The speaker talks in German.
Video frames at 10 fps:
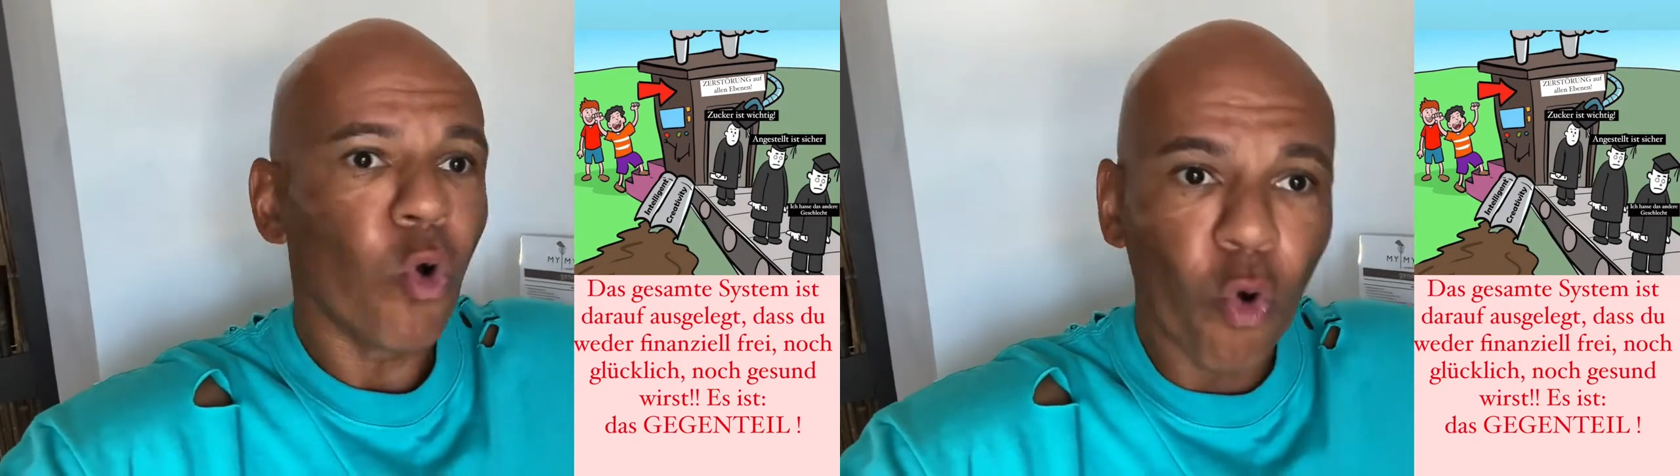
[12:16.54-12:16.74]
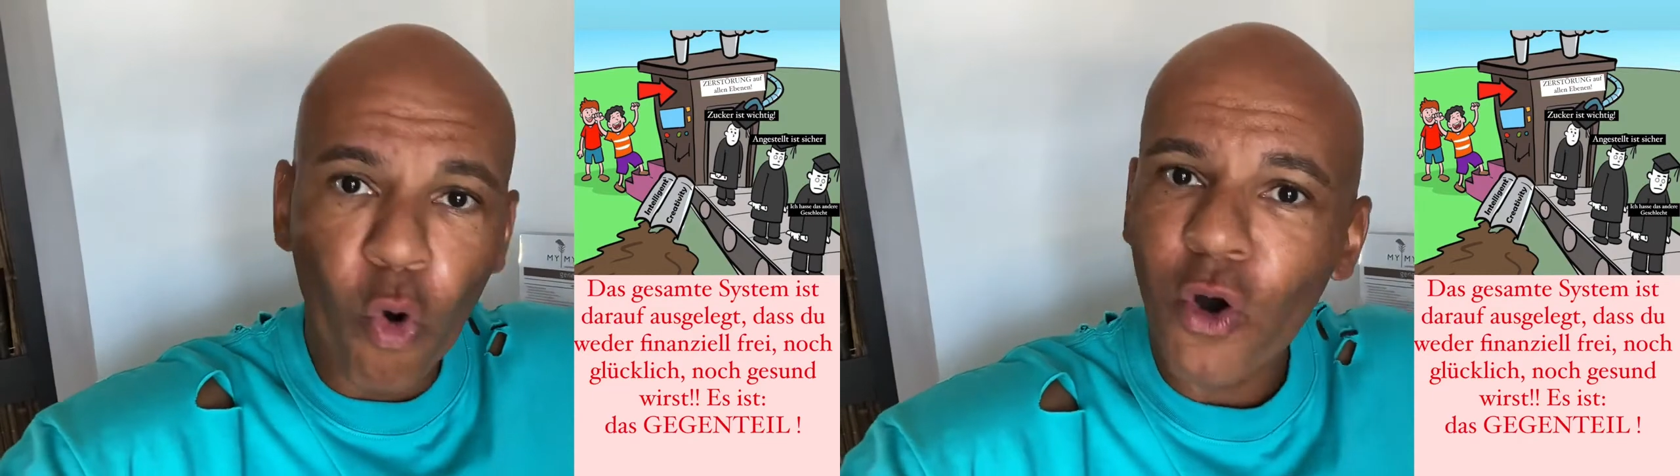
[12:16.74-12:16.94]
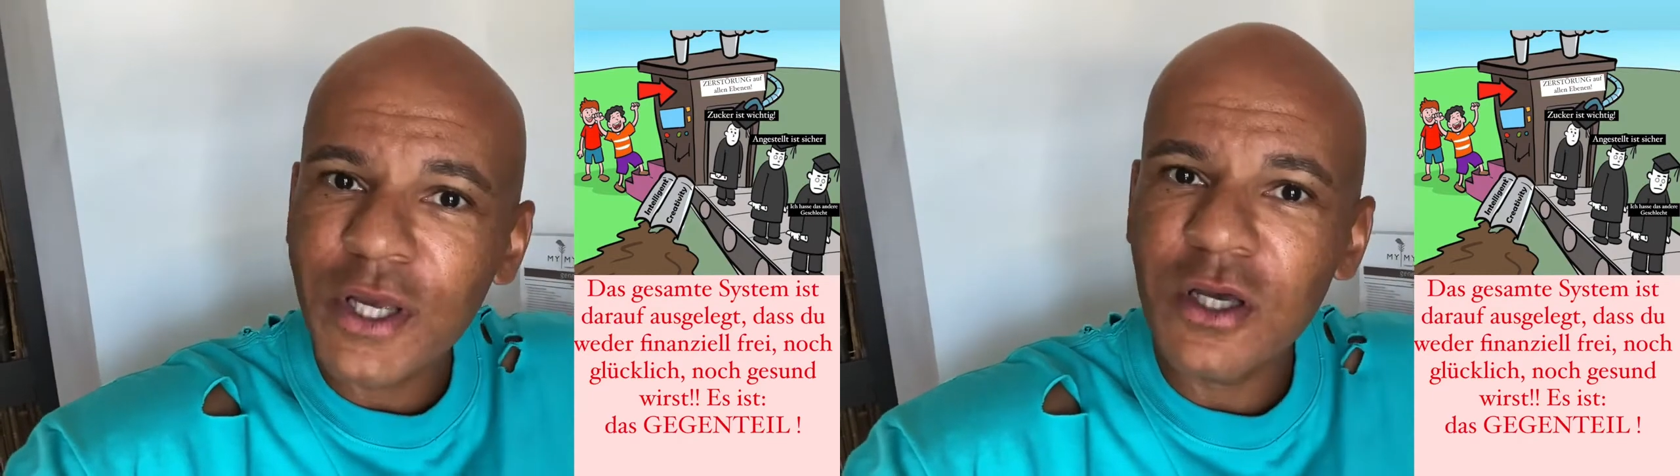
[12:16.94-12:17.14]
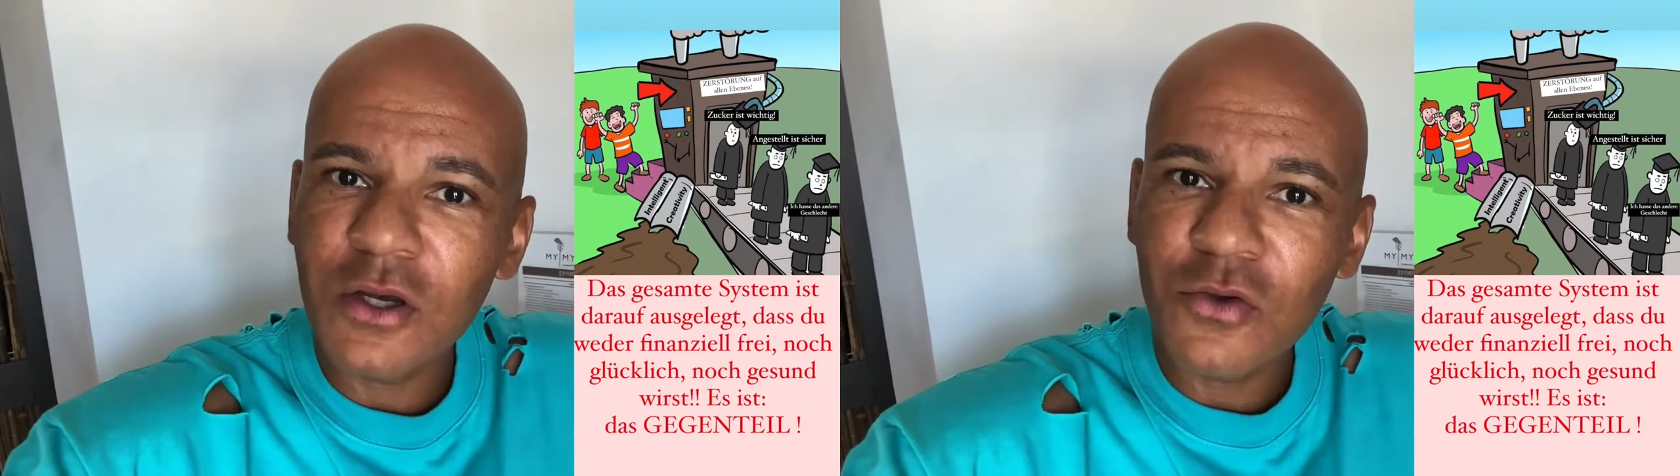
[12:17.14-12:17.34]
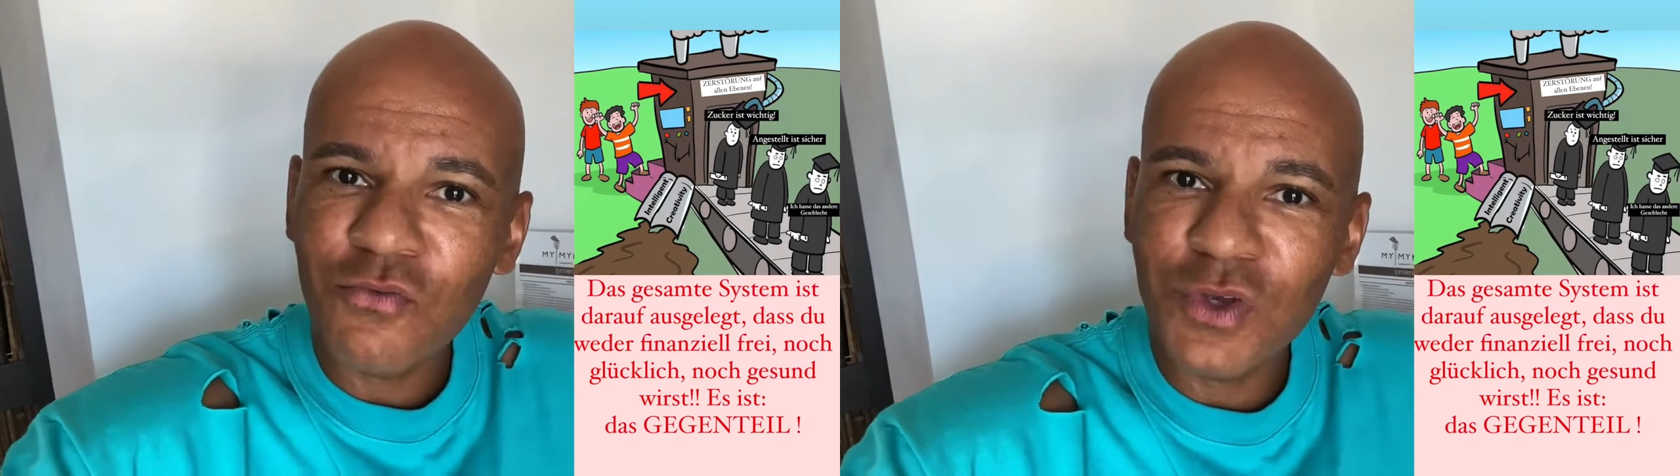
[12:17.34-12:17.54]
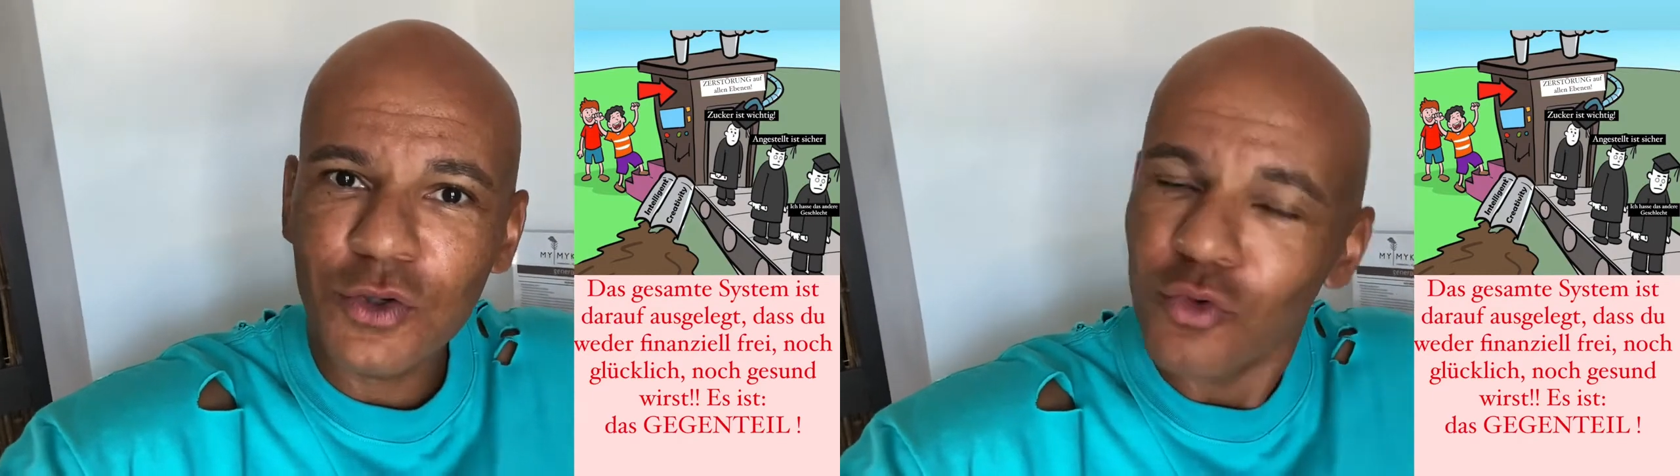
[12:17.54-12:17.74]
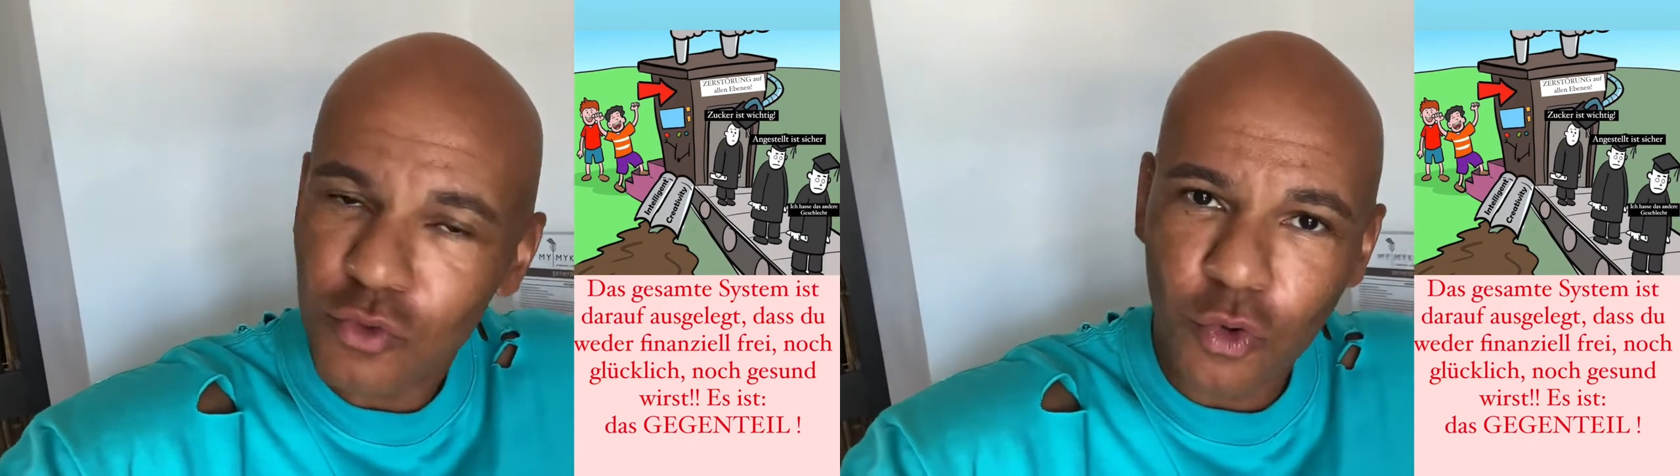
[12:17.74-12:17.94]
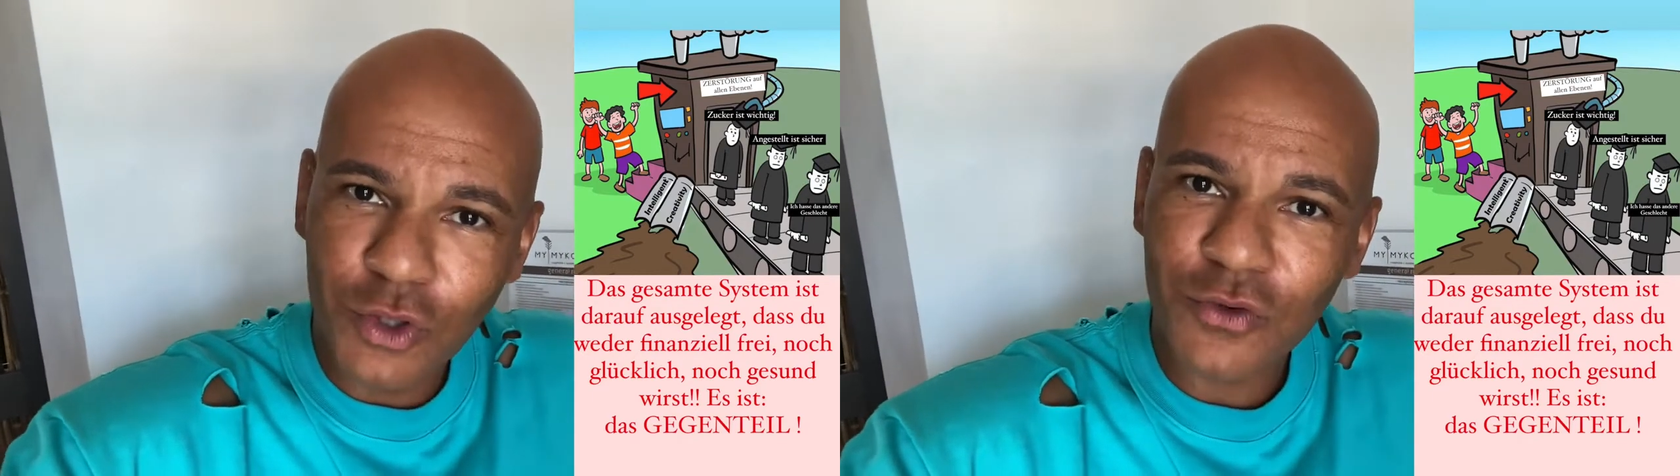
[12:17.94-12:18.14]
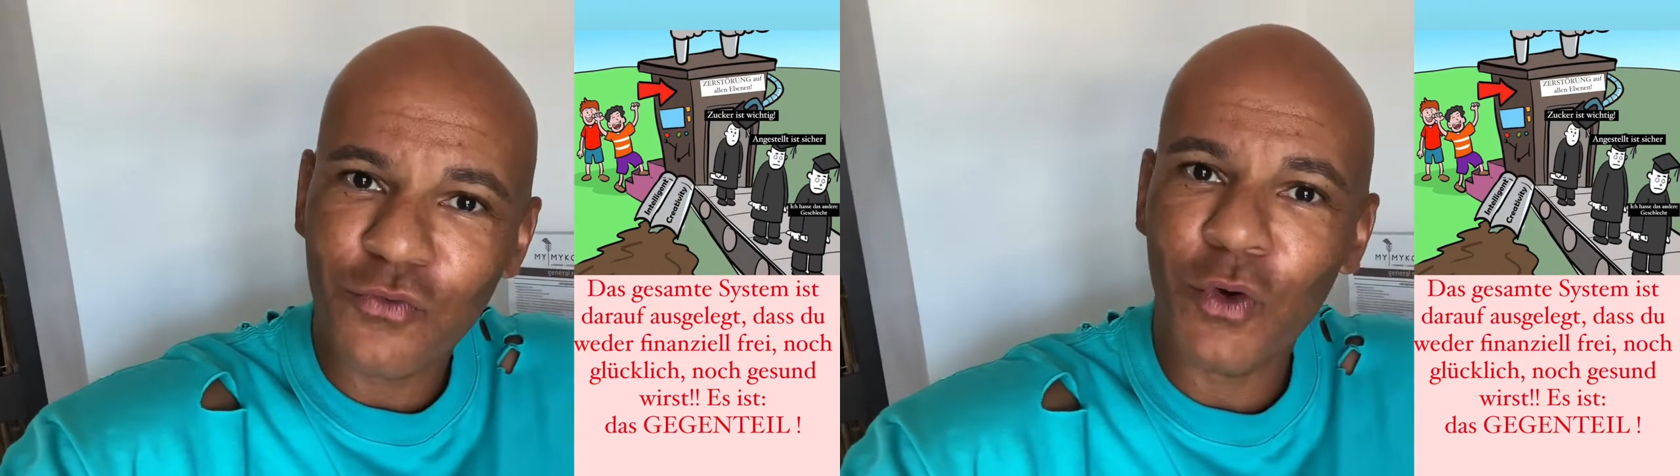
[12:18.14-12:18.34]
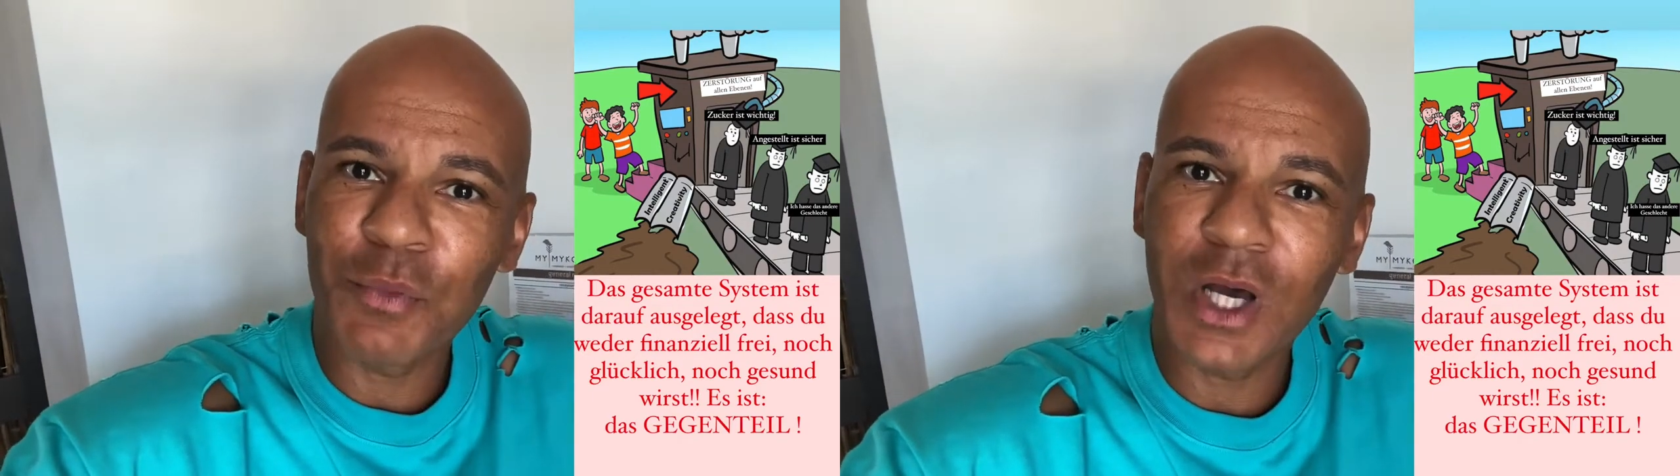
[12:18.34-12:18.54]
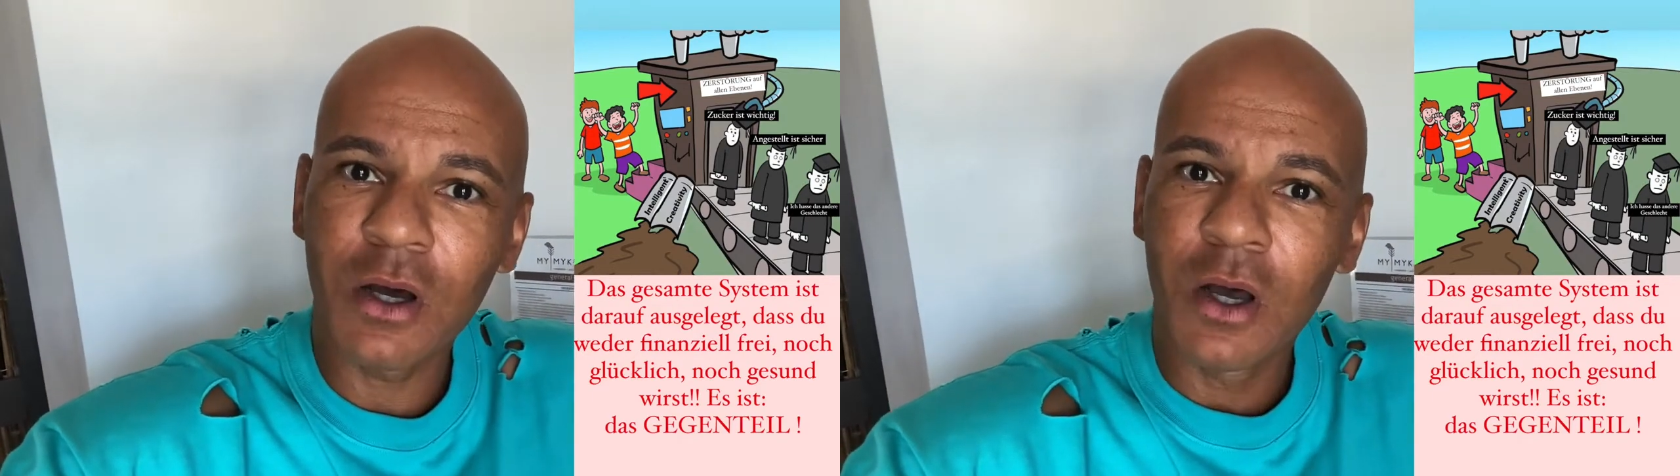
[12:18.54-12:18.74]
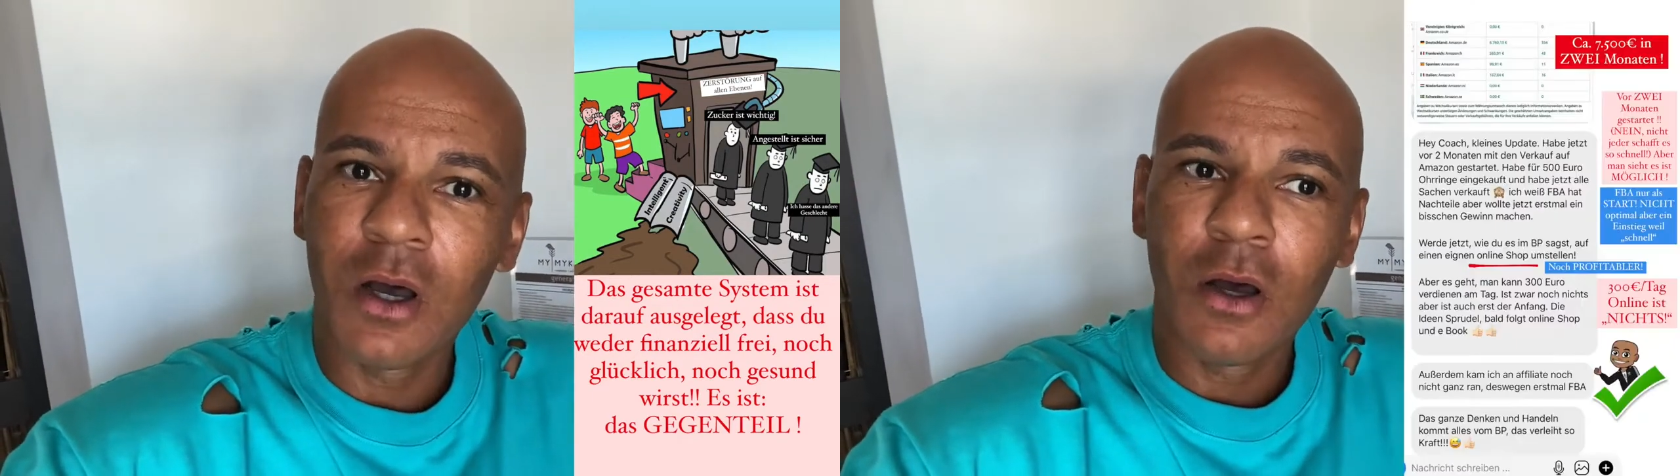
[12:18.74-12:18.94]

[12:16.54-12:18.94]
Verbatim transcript: Ohrringe, wie Kunden von mir,